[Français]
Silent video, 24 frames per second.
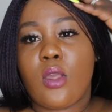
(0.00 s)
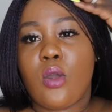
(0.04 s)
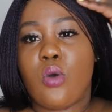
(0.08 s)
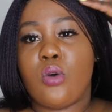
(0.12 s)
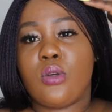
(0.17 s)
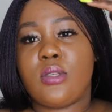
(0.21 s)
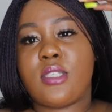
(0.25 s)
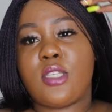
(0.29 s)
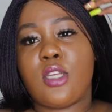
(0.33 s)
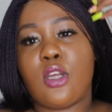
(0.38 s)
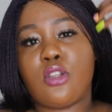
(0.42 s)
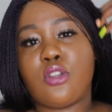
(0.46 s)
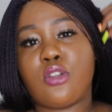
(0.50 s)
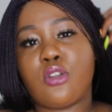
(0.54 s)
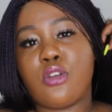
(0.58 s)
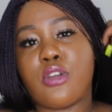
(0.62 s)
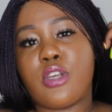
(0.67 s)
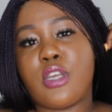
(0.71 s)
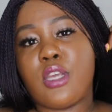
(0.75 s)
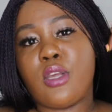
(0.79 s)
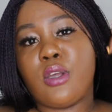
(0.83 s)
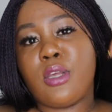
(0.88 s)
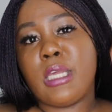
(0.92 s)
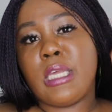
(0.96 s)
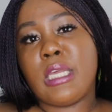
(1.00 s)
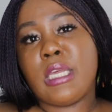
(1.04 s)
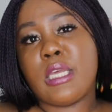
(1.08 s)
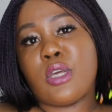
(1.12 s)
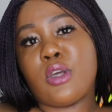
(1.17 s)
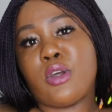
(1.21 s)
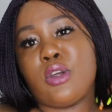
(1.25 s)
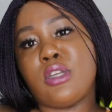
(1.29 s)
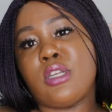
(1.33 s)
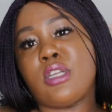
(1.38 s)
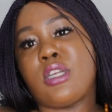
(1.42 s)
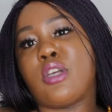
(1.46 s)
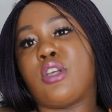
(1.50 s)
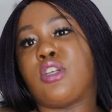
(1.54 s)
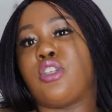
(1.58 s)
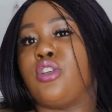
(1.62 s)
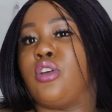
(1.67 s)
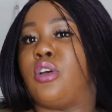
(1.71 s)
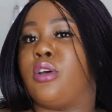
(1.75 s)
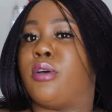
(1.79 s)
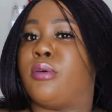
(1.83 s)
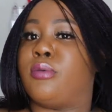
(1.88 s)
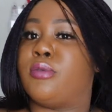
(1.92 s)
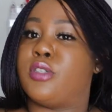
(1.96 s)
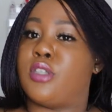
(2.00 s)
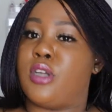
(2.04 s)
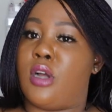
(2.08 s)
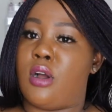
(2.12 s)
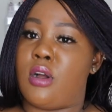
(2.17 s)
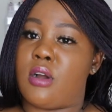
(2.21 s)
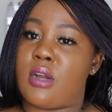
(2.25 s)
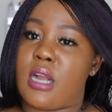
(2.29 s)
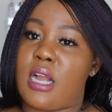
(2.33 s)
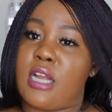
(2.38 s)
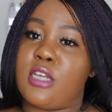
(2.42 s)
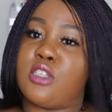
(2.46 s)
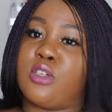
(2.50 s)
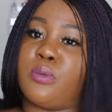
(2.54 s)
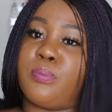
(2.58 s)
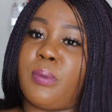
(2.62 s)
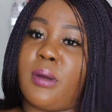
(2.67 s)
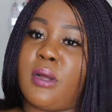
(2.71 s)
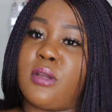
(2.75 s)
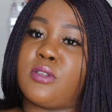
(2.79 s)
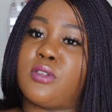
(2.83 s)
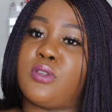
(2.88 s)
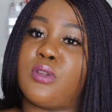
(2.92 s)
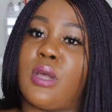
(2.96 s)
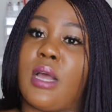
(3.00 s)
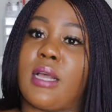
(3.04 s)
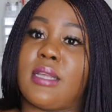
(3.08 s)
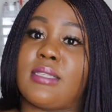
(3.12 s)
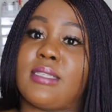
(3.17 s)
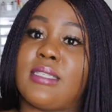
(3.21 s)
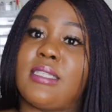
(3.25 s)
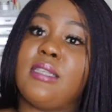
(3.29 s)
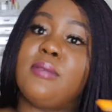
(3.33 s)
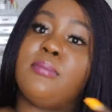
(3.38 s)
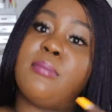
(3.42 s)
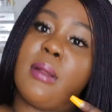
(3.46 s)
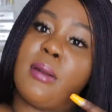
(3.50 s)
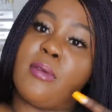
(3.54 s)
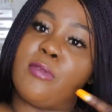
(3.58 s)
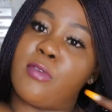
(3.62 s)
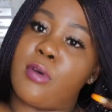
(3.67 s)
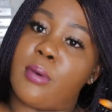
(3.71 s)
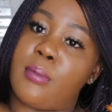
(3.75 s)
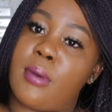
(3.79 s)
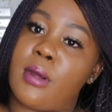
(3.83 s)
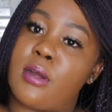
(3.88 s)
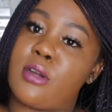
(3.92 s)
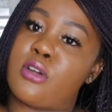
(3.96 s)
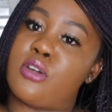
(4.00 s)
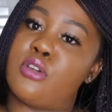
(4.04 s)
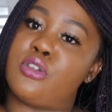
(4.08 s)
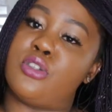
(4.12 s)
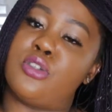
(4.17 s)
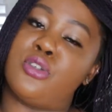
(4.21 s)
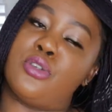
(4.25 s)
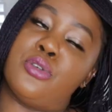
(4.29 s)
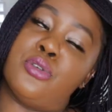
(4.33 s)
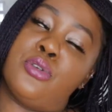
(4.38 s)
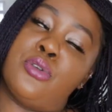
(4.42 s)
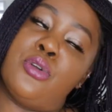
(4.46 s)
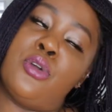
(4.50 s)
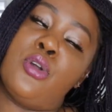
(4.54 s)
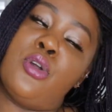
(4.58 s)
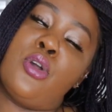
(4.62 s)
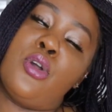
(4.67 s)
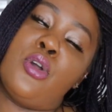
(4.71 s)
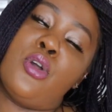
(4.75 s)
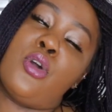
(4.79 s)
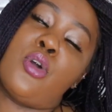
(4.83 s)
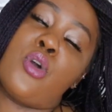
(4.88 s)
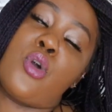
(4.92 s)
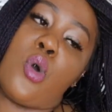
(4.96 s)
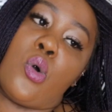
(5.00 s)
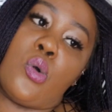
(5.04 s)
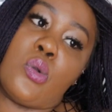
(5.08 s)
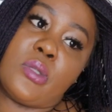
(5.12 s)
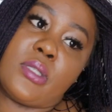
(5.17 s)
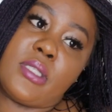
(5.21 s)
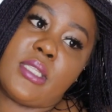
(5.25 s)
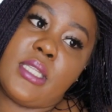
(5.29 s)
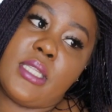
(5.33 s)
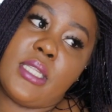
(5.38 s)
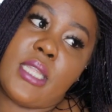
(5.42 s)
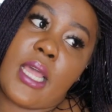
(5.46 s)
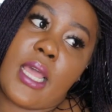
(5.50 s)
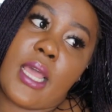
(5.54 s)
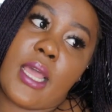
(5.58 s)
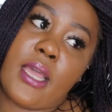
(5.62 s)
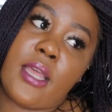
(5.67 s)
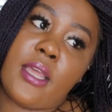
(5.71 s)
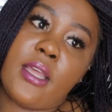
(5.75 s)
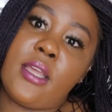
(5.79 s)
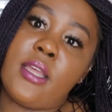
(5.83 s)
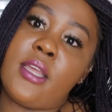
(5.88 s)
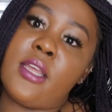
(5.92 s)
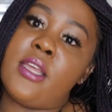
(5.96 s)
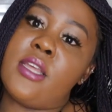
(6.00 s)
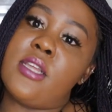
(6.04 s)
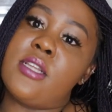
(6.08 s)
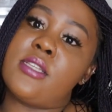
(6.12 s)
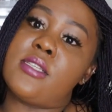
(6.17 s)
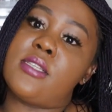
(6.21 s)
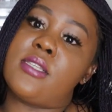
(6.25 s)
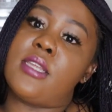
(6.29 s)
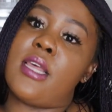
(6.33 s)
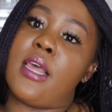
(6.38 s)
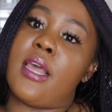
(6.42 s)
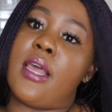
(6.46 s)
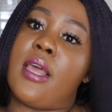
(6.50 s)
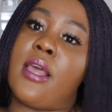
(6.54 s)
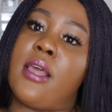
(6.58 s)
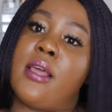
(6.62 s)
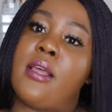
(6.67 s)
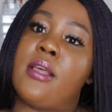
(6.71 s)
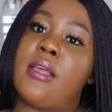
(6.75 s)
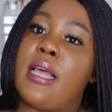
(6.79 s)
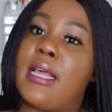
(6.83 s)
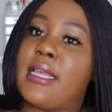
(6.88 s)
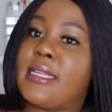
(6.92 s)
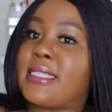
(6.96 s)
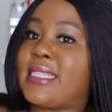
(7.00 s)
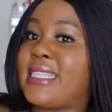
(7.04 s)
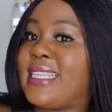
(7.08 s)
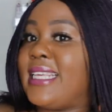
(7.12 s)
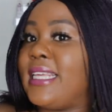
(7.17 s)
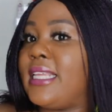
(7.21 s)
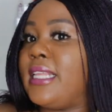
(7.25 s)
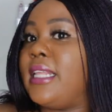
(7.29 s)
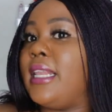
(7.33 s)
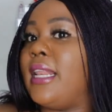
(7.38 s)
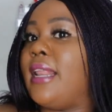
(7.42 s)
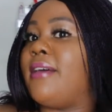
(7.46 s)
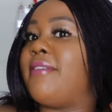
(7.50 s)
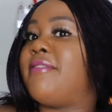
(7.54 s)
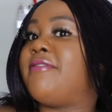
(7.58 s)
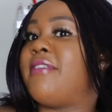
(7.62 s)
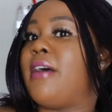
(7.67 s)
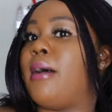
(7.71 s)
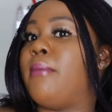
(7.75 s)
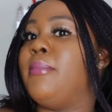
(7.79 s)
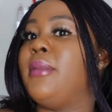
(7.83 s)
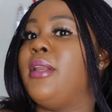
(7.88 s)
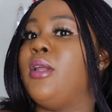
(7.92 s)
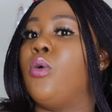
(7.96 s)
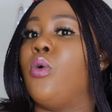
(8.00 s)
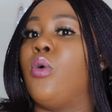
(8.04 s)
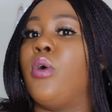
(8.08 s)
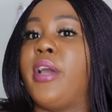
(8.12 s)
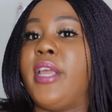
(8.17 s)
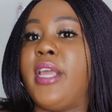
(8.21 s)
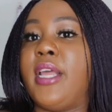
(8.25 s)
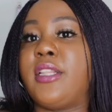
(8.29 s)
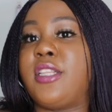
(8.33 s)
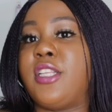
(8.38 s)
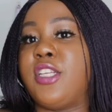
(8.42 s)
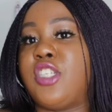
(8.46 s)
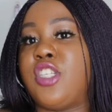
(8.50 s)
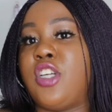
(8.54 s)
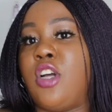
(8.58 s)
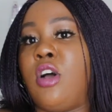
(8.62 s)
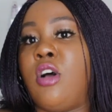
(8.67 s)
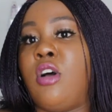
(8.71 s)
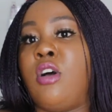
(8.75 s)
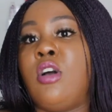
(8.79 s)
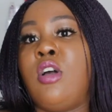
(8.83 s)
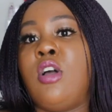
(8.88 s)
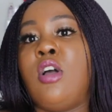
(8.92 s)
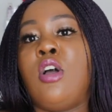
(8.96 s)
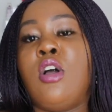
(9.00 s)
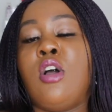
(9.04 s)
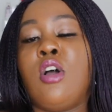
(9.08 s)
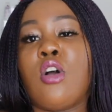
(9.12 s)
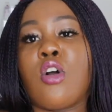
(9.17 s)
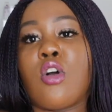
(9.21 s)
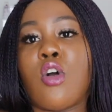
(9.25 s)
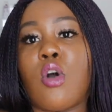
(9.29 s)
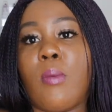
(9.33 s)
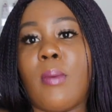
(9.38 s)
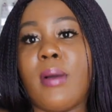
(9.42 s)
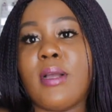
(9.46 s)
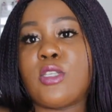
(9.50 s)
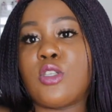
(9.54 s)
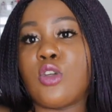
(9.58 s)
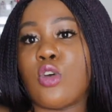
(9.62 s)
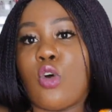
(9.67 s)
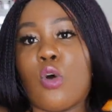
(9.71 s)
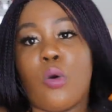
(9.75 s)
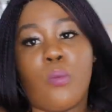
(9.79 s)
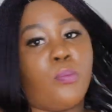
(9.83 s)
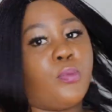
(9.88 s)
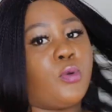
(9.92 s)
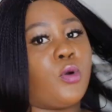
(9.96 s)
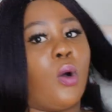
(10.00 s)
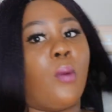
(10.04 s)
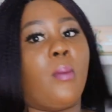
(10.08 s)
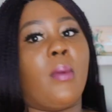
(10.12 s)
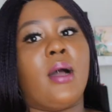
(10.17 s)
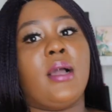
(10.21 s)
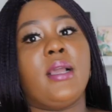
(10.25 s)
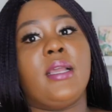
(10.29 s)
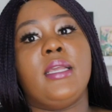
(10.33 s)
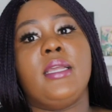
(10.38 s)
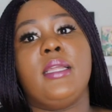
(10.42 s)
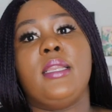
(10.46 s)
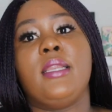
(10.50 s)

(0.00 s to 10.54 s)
Aussi un truc qui, que, que je, genre, quand je pense à si même moments que je considère, c'est est-ce qu'il est family orienté, genre comment il se, comment